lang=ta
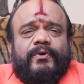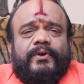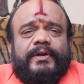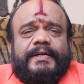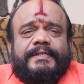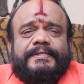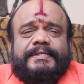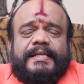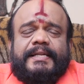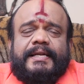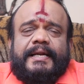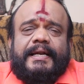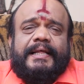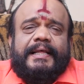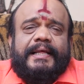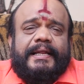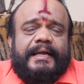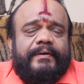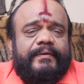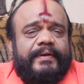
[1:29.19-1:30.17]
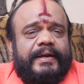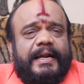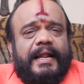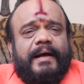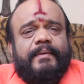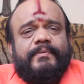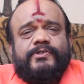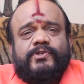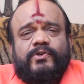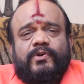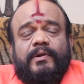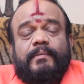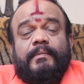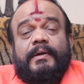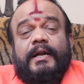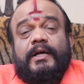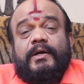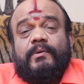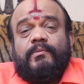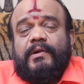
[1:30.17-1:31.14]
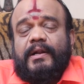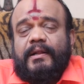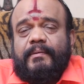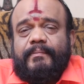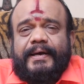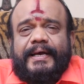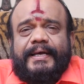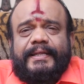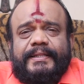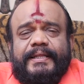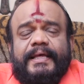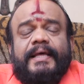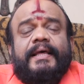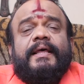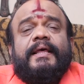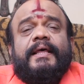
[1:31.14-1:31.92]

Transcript: கொட்டிடுச்சு அதனால் எங்கள் வீட்டில் அவசரம் நடக்குமோலாம் பயந்து